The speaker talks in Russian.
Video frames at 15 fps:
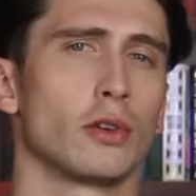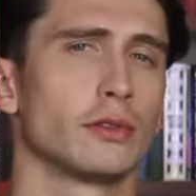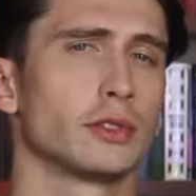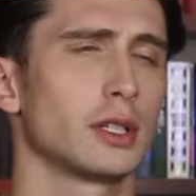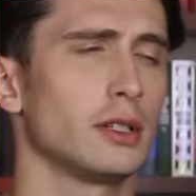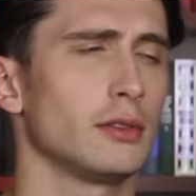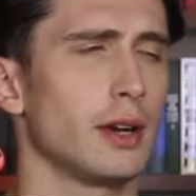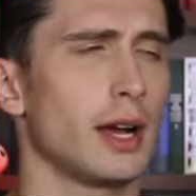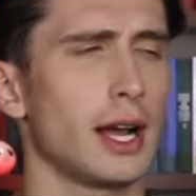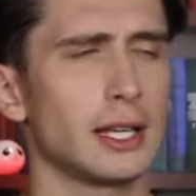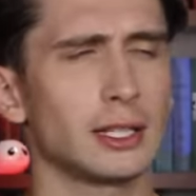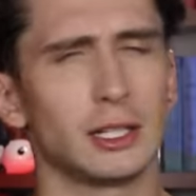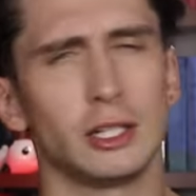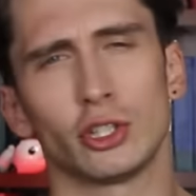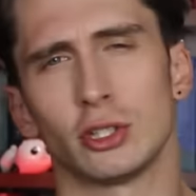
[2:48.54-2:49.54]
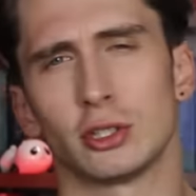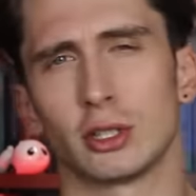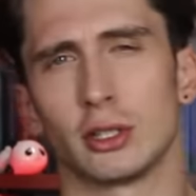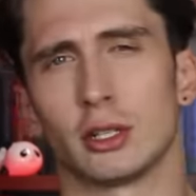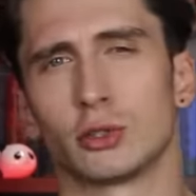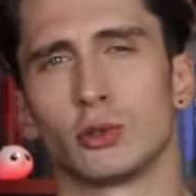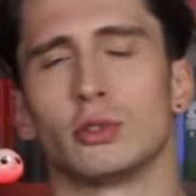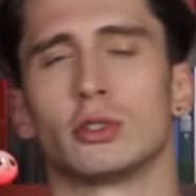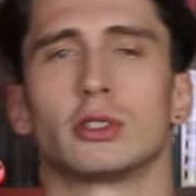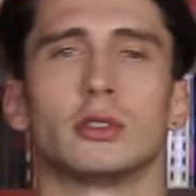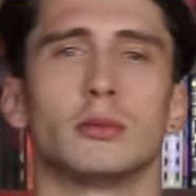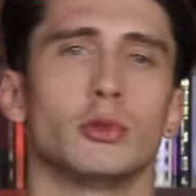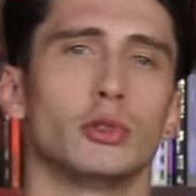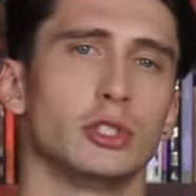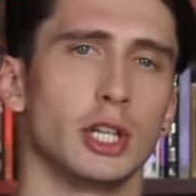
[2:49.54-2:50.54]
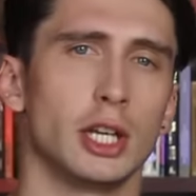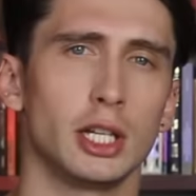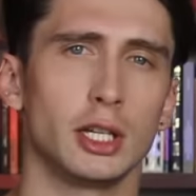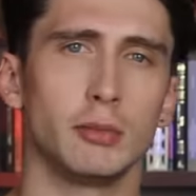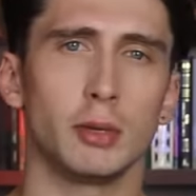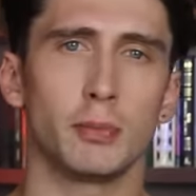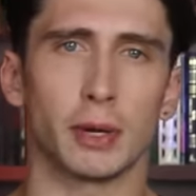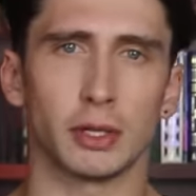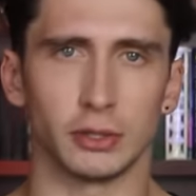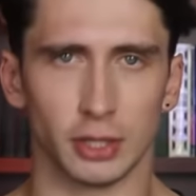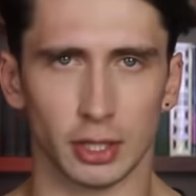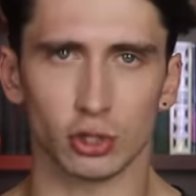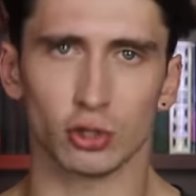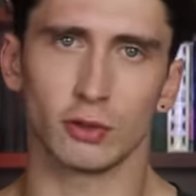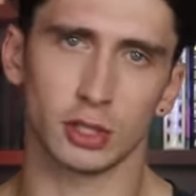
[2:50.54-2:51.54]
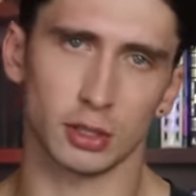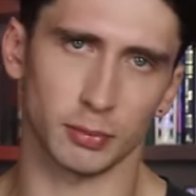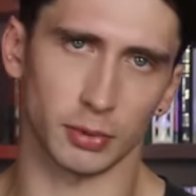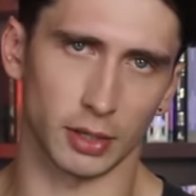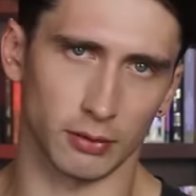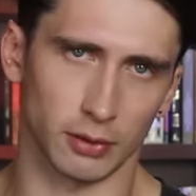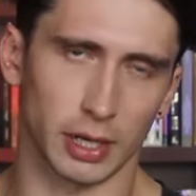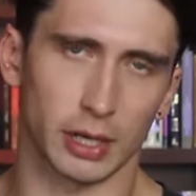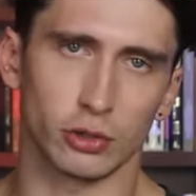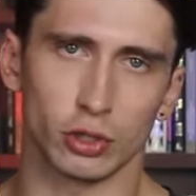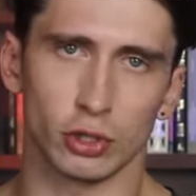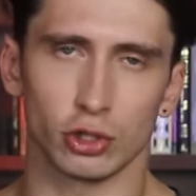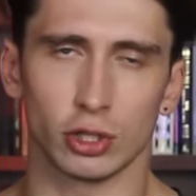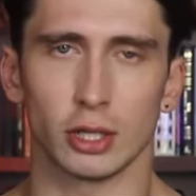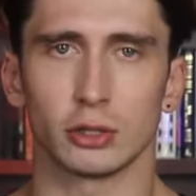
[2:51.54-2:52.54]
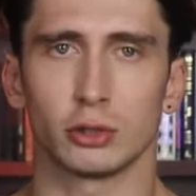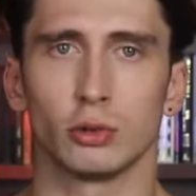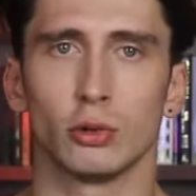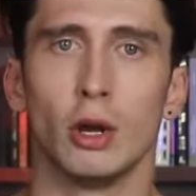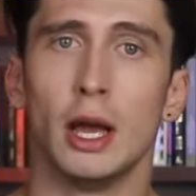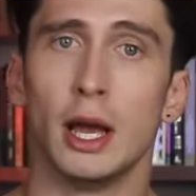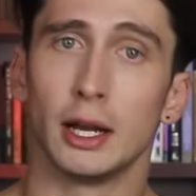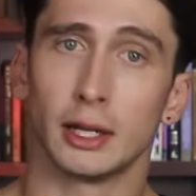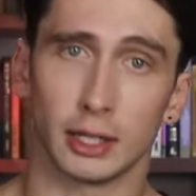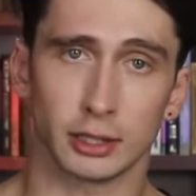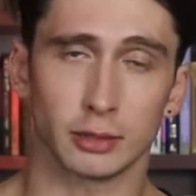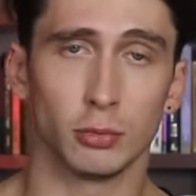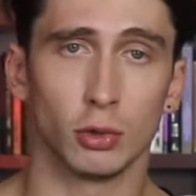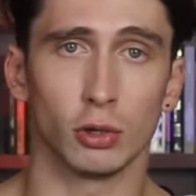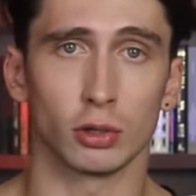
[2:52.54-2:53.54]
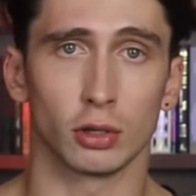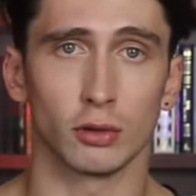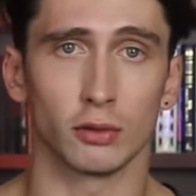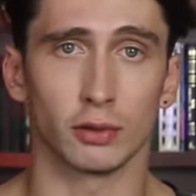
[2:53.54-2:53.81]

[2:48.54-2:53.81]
Взрыва отлично согласуется с наблюдениями, поддерживается подавляющей частью космологов,